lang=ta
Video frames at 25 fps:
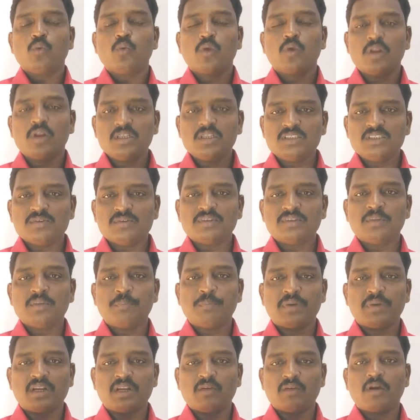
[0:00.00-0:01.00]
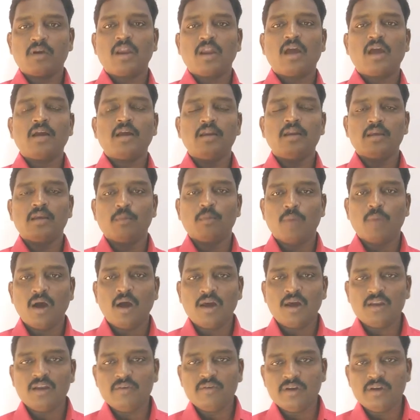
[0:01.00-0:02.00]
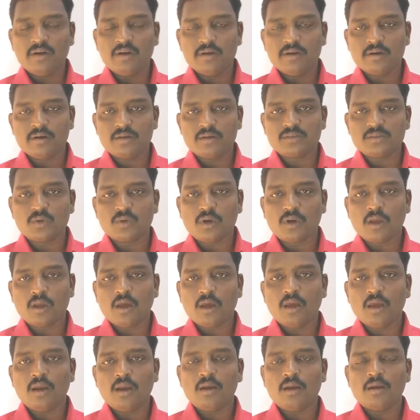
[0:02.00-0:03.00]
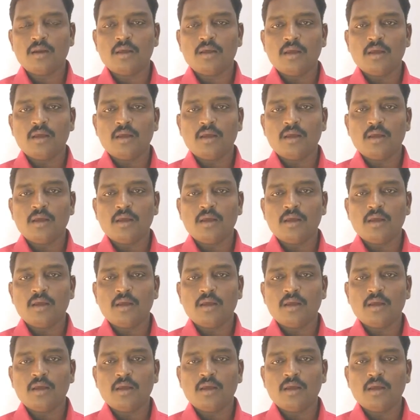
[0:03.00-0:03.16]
உணர்ச்சி வசப்பட்டவர்களாக நீங்கள் மாறுவீர்கள் என்று சொன்னால்